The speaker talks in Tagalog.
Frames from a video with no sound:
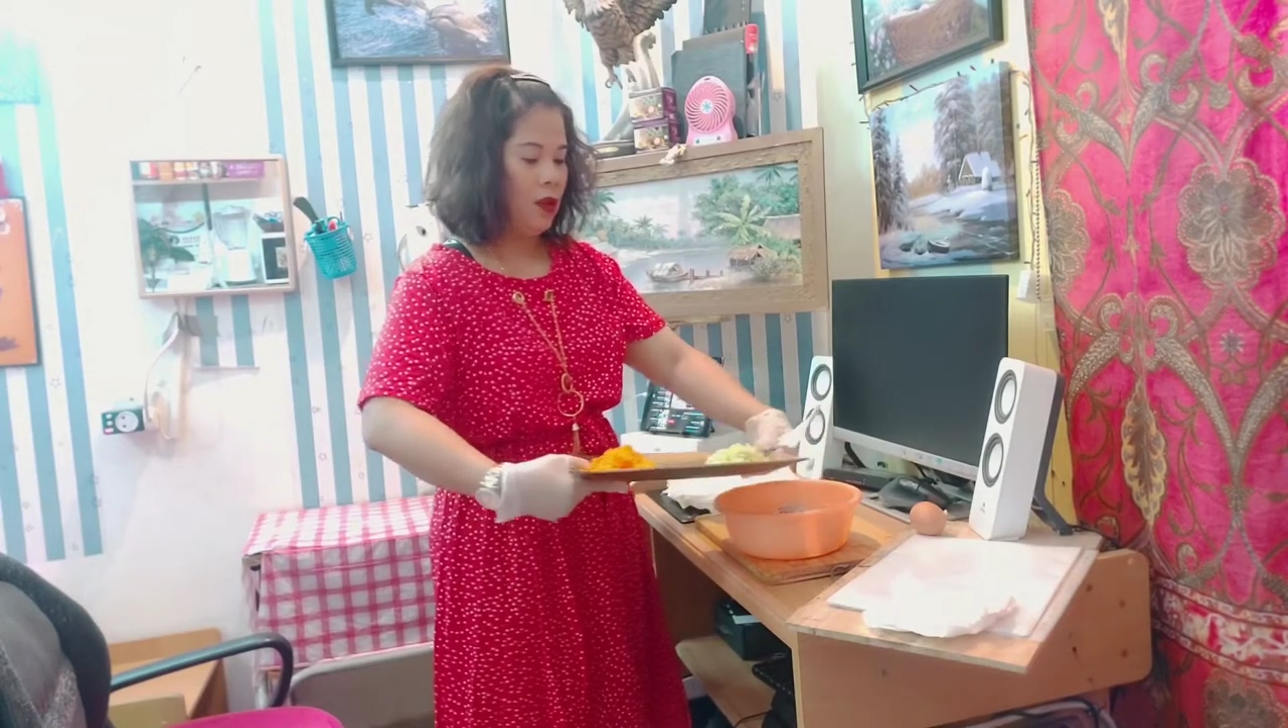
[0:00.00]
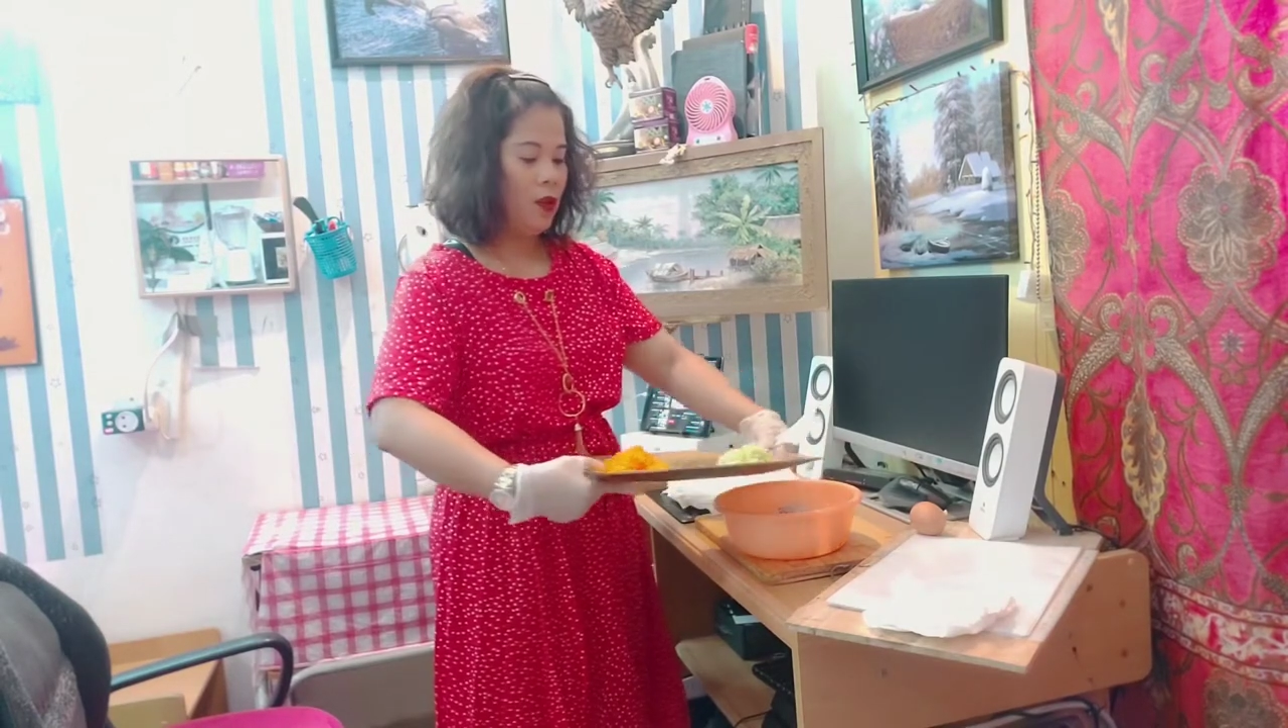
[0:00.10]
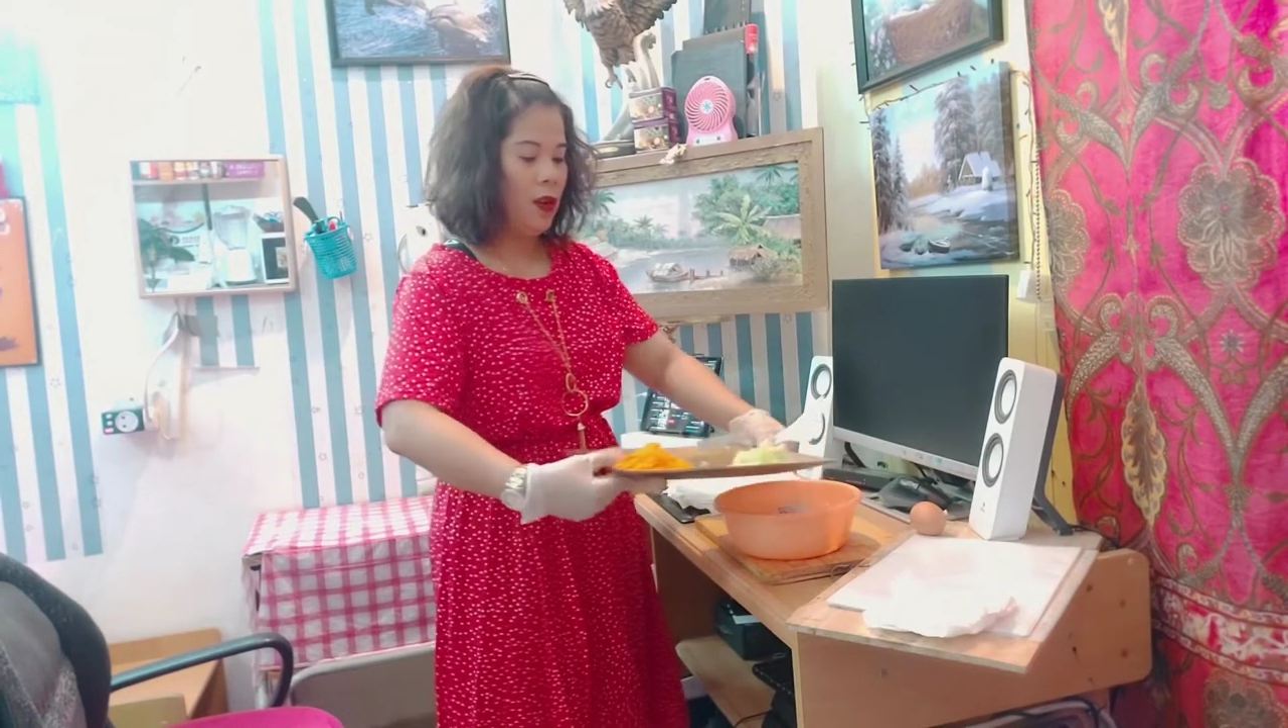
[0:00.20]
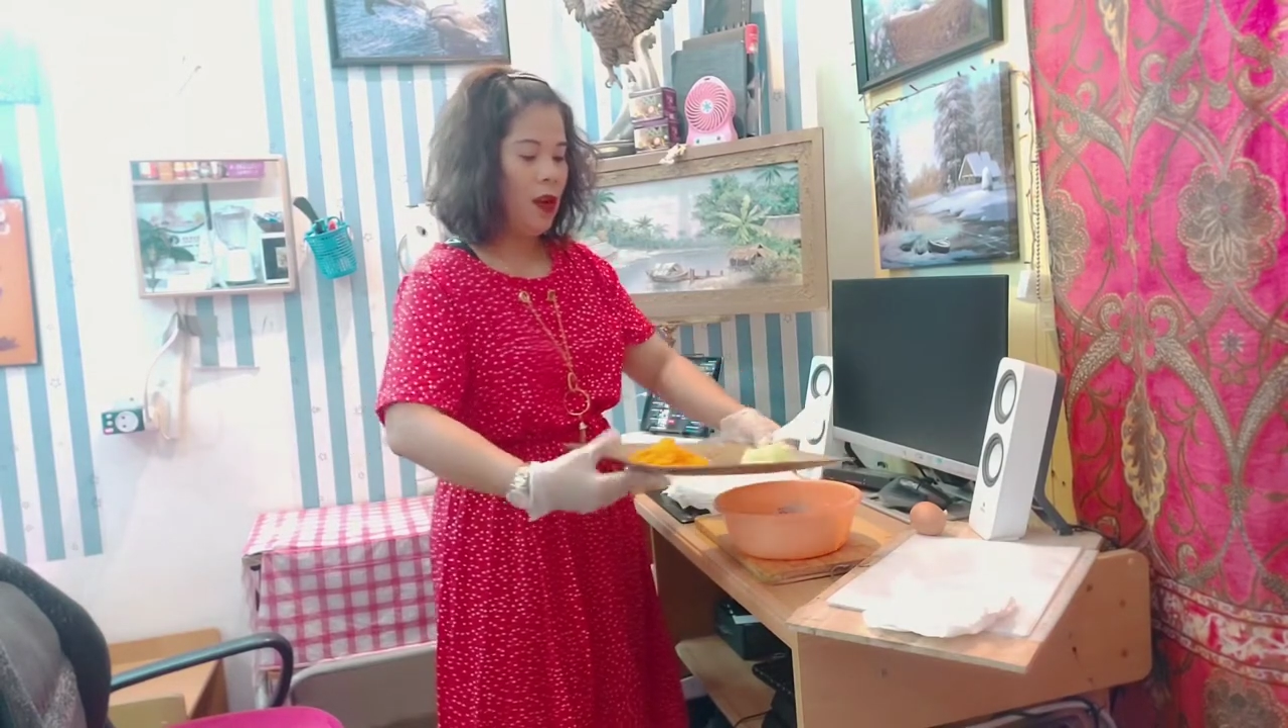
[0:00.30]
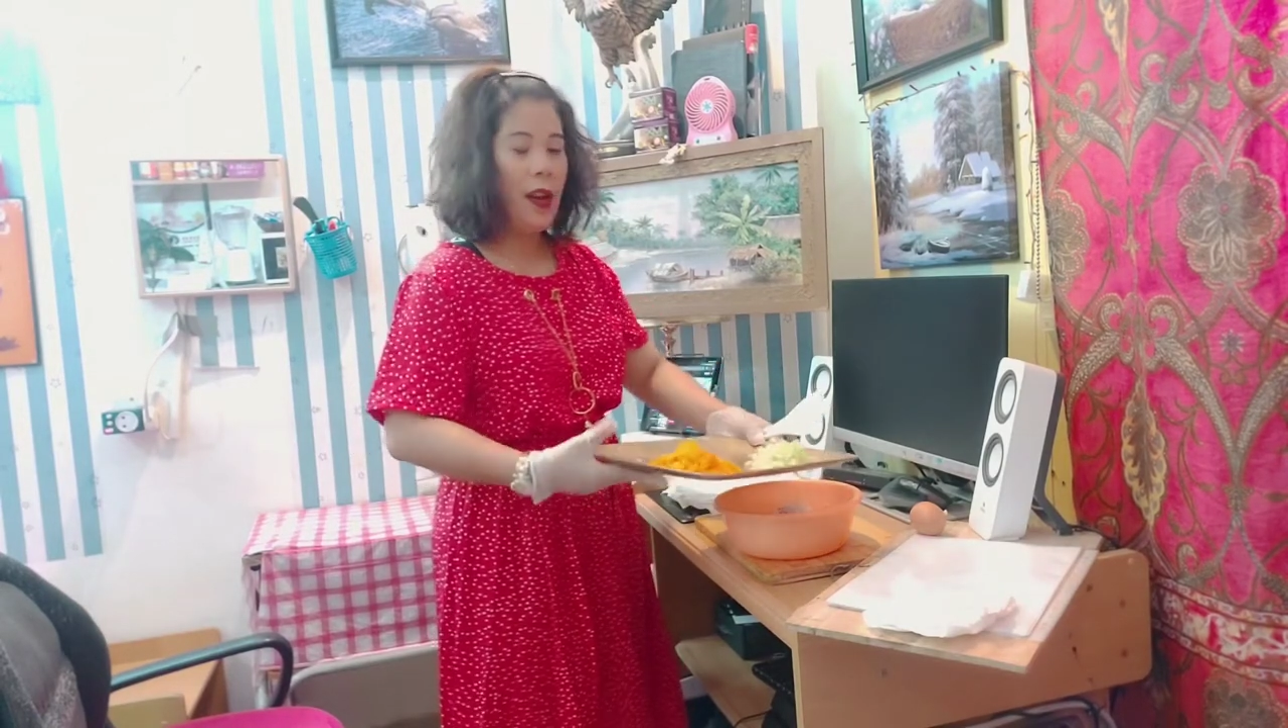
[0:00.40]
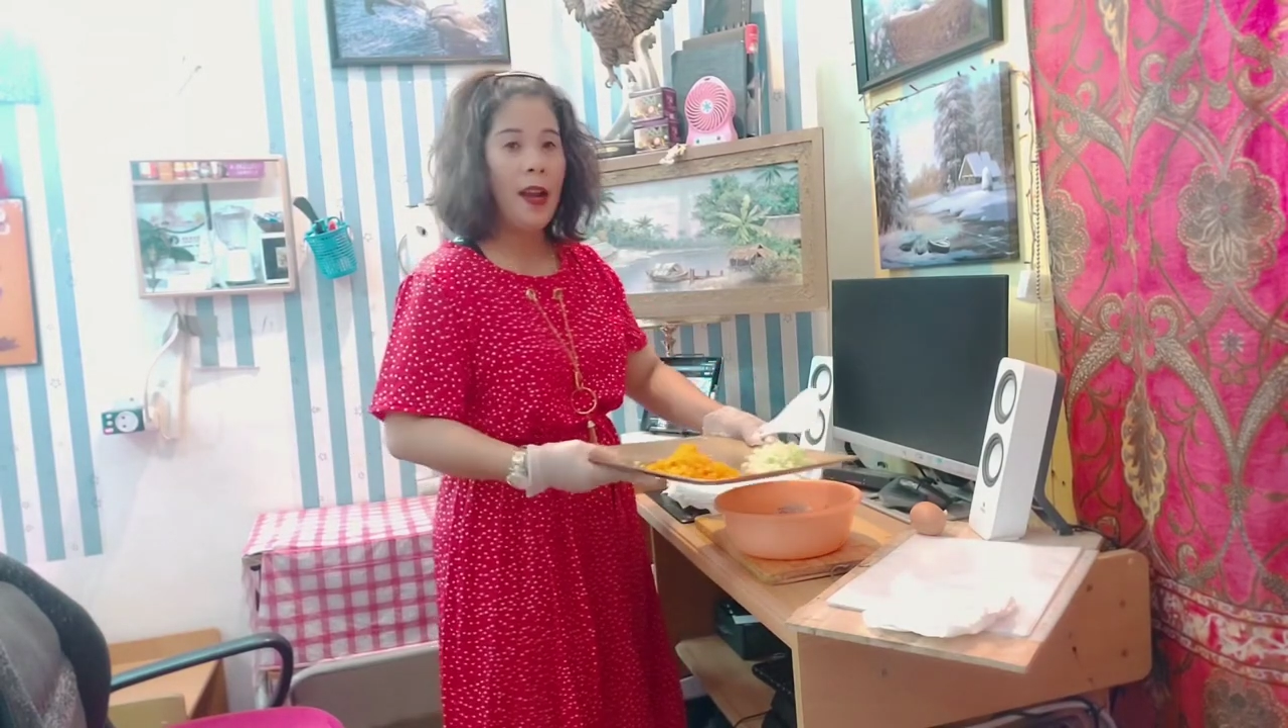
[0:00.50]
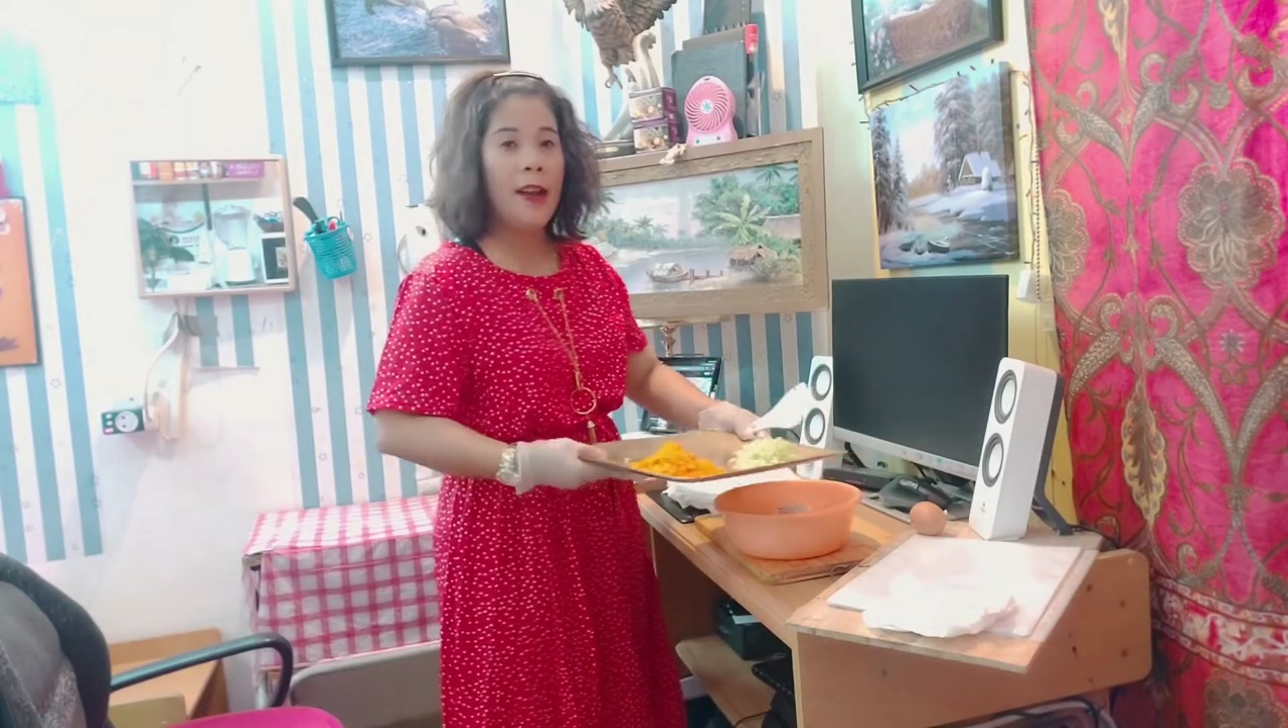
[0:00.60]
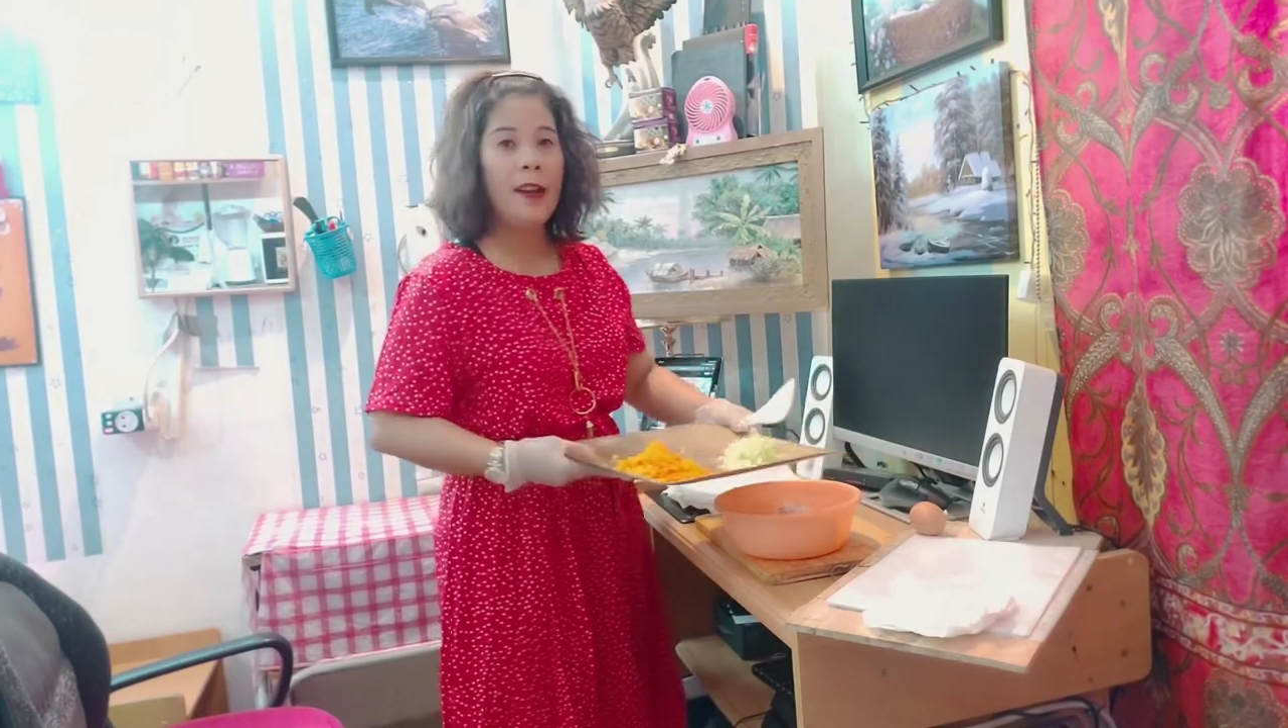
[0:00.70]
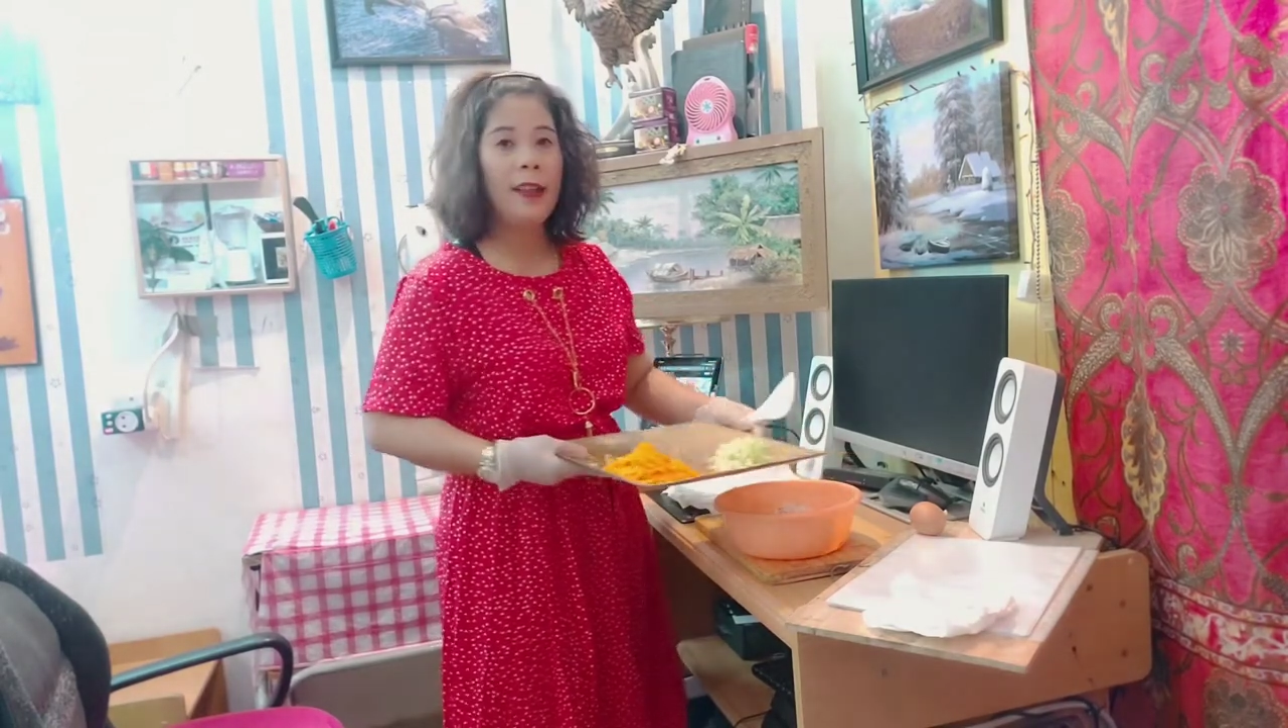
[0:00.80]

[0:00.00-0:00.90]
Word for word: So, ilalagay